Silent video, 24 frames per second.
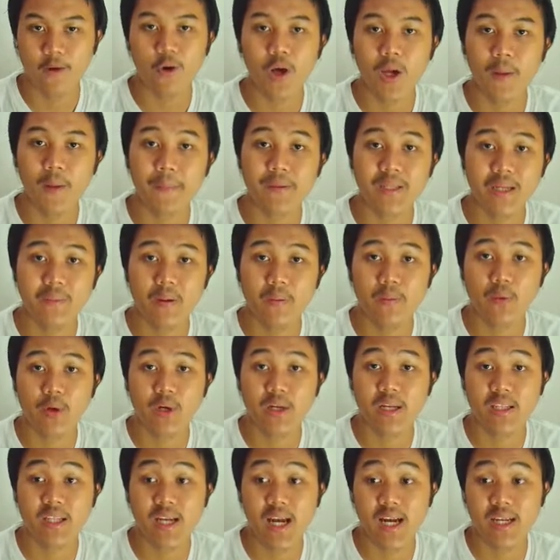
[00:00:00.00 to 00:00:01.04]
Oke, pertama mungkin
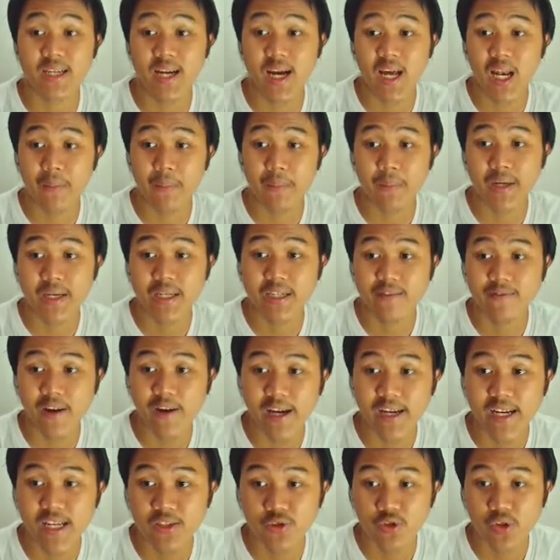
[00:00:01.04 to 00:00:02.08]
kita akan ke halaman
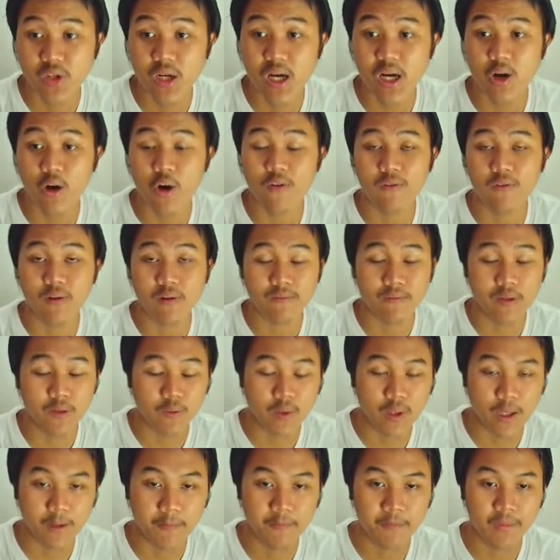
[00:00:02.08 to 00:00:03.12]
DeFi dan juga ke overview
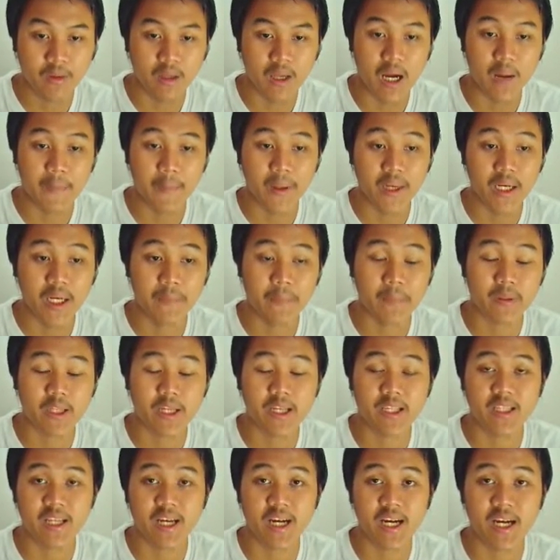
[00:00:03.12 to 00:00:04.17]
ya. Apa yang dapat
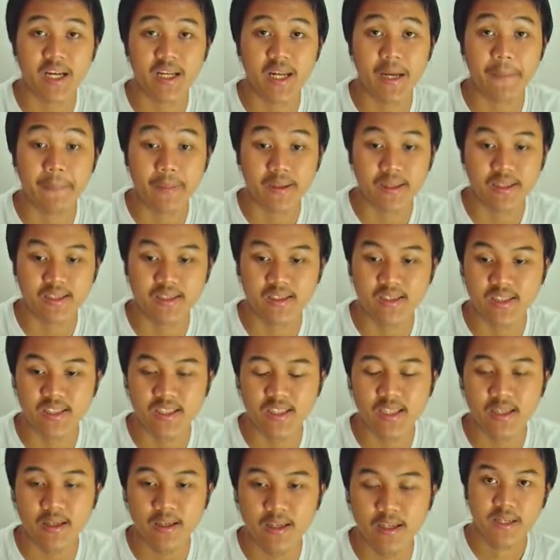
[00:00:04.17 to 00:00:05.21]
kita dapat di sini?
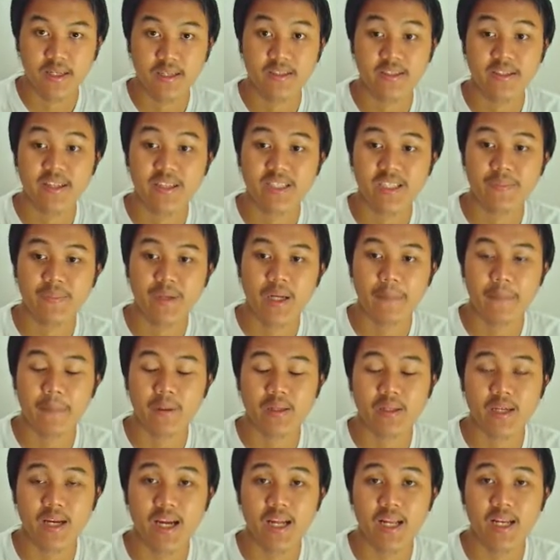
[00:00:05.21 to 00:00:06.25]
Di sini kita
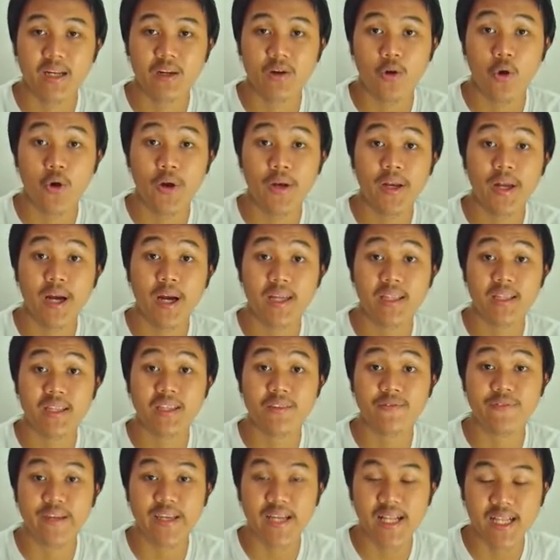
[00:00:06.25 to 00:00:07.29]
mendapatkan koin dengan
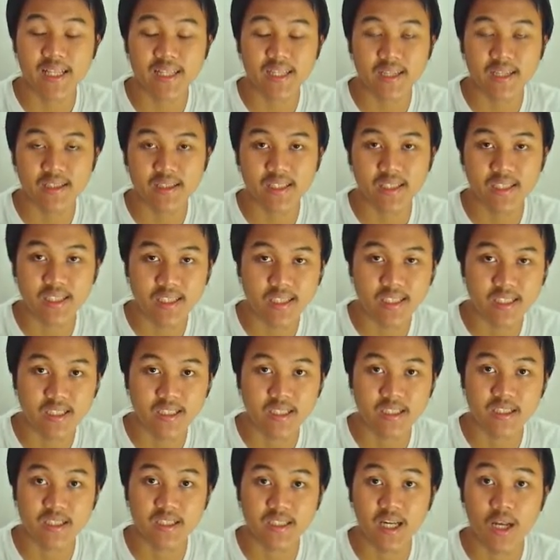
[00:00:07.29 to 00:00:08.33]
TVL
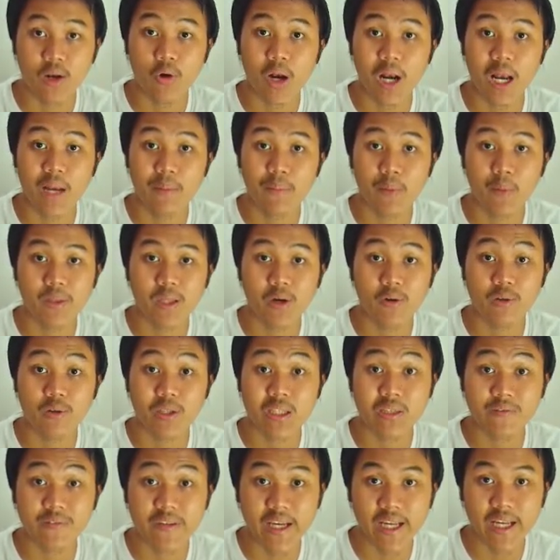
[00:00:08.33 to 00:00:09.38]
tertinggi. Jika lo kalian belum tahu
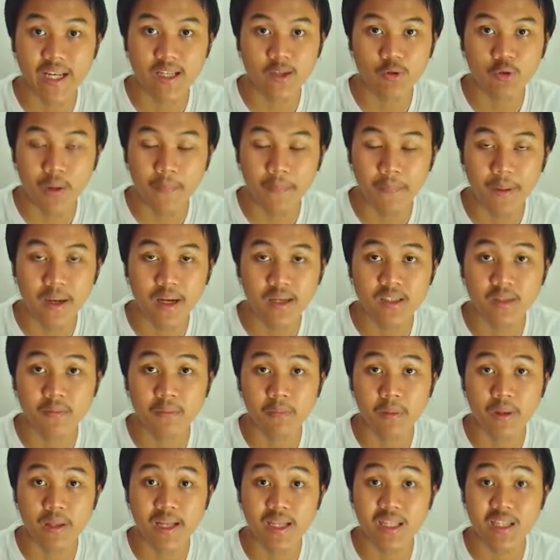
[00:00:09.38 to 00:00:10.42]
TVL itu apa,
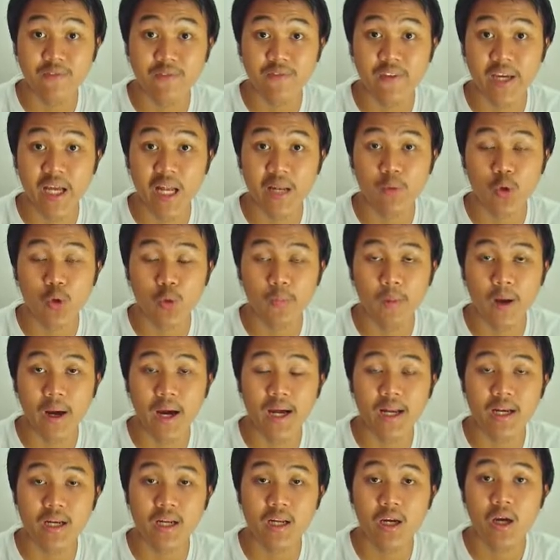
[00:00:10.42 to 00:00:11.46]
simpelnya TVL
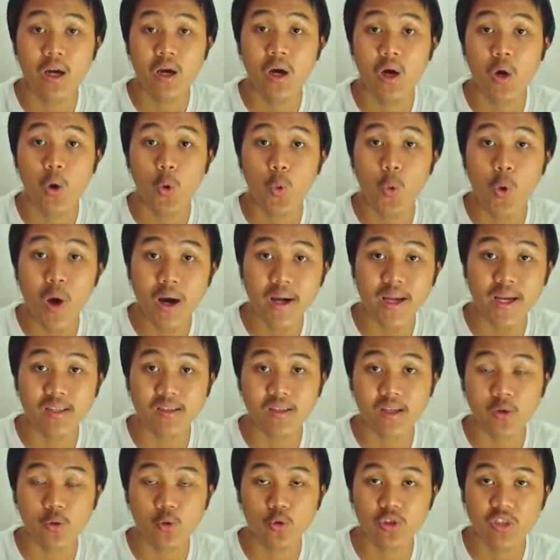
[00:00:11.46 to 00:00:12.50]
merupakan uang yang
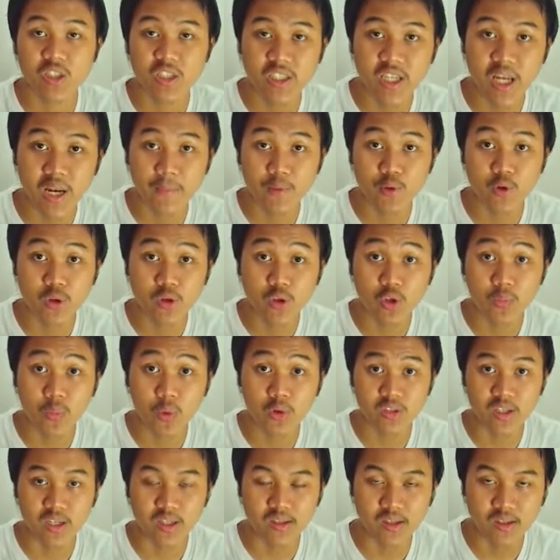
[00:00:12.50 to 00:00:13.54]
terkunci dalam suatu
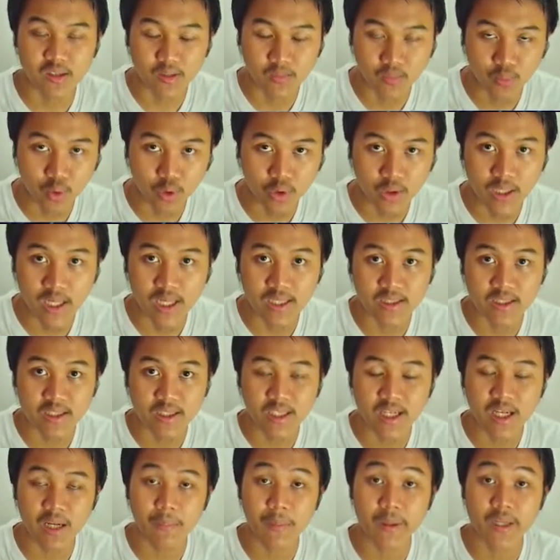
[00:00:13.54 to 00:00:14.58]
project tersebut.
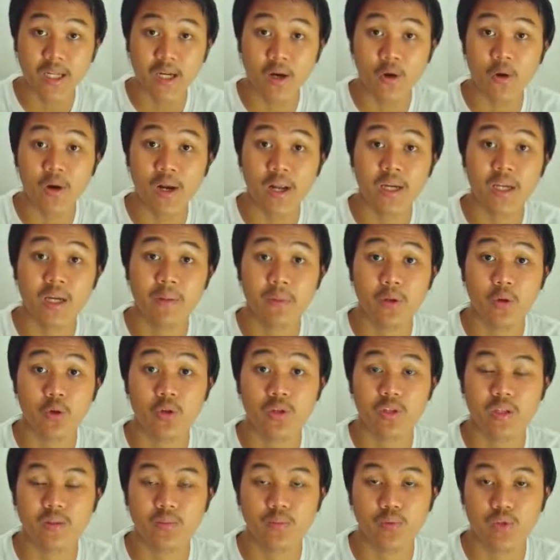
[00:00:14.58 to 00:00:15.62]
Artinya banyak orang yang
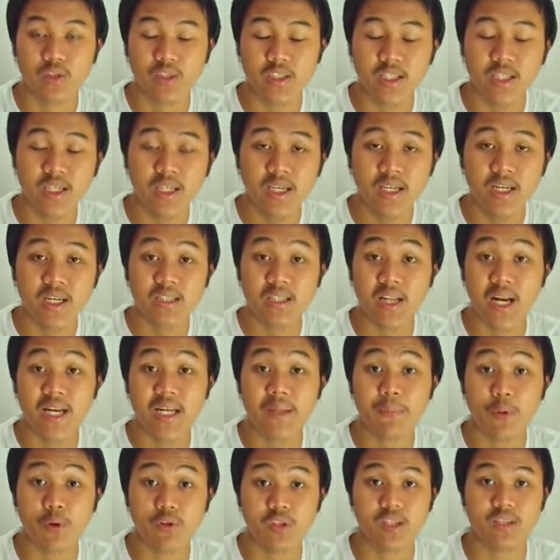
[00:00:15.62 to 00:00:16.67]
berkontribusi
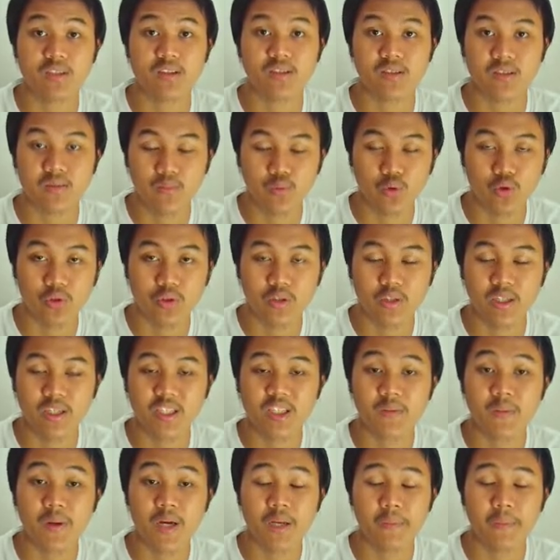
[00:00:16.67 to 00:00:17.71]
terhadap project tersebut. Jadi
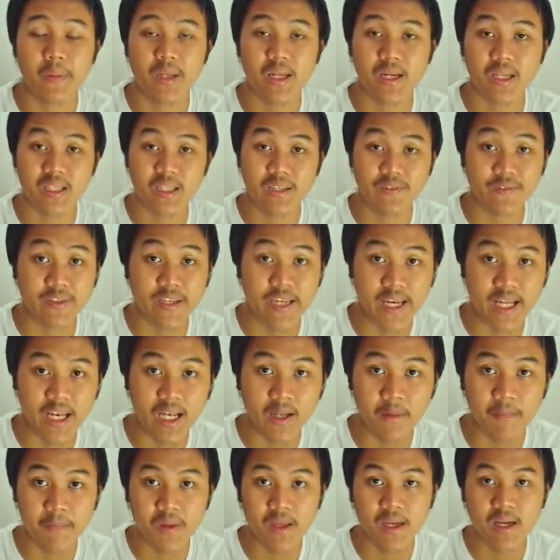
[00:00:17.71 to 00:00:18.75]
semakin banyak
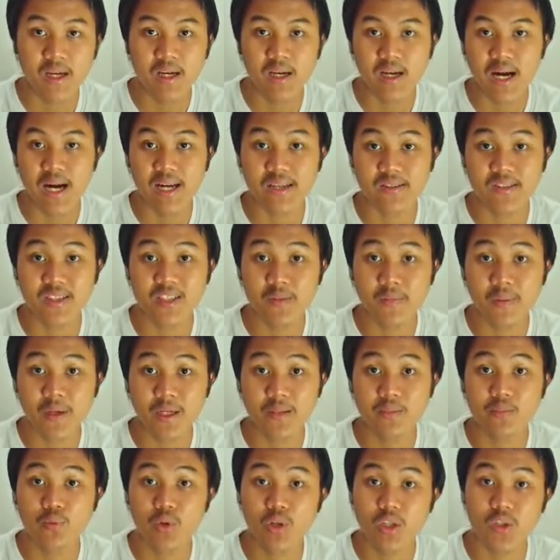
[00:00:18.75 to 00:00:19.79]
TVL, artinya
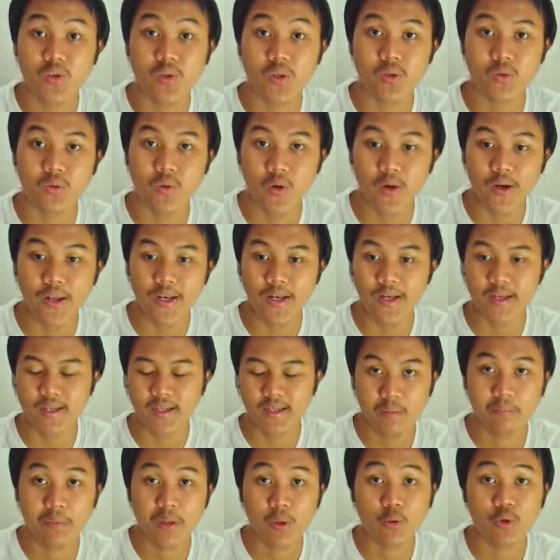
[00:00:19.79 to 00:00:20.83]
semakin bullish suatu koin.
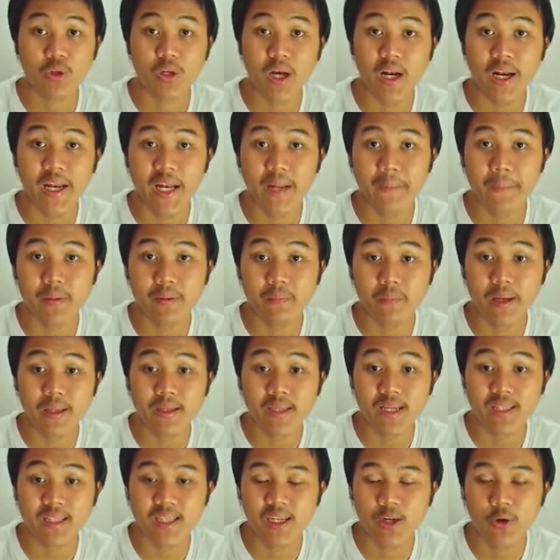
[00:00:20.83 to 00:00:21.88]
Berikutnya kalian dapat melihat
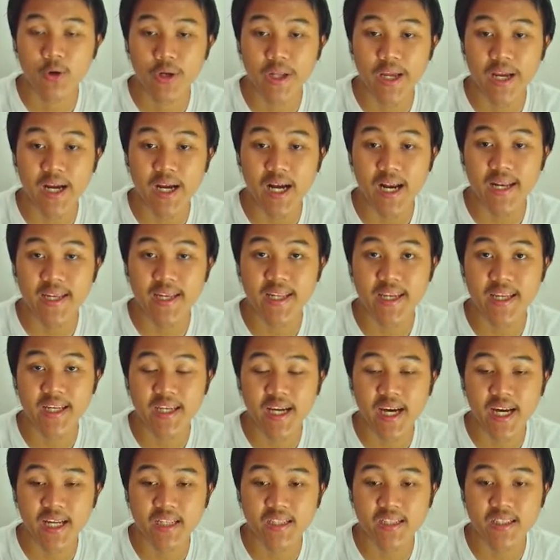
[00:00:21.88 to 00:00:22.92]
kategori yang kalian
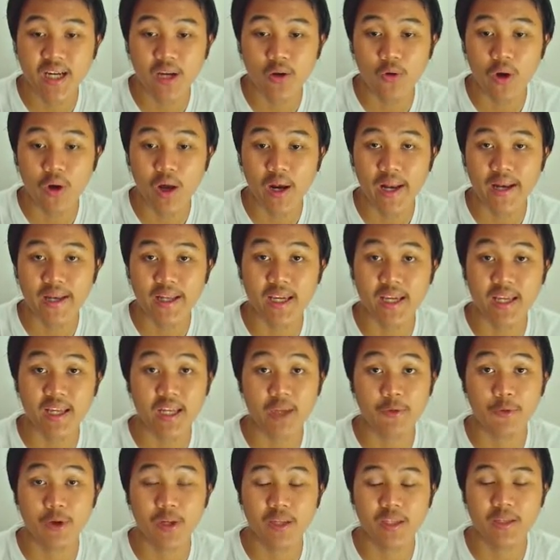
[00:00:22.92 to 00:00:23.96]
inginkan jika lo kalian ingin
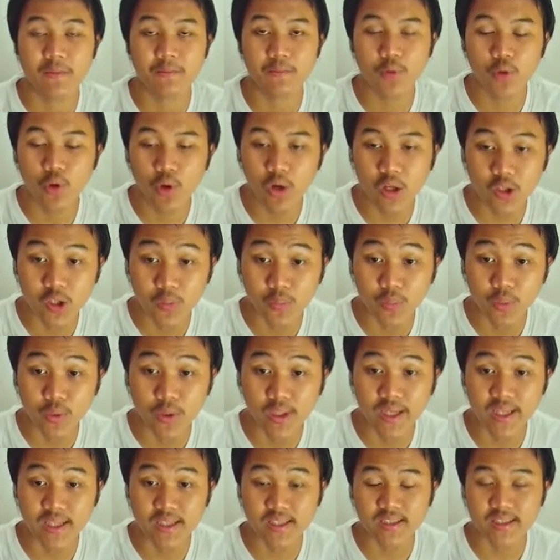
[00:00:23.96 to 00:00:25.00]
liquidity pool ataupun
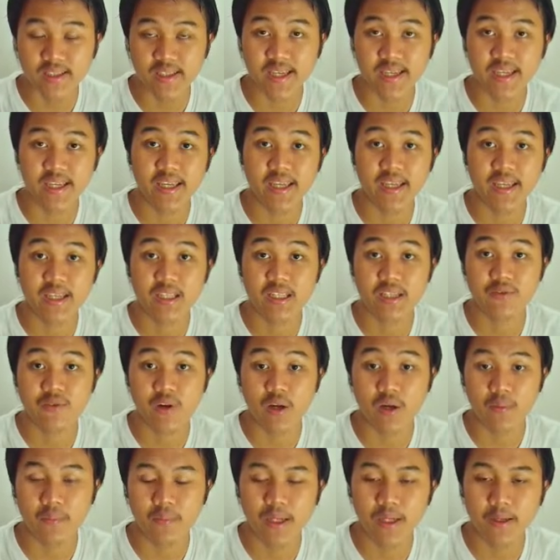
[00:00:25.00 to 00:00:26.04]
ingin staking, yield
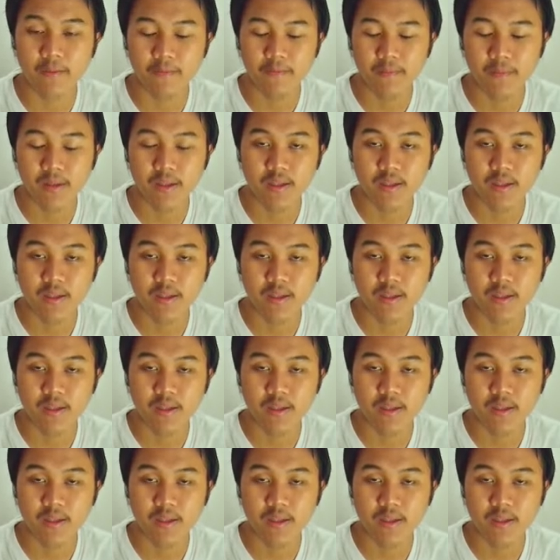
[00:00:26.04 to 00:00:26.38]
farming,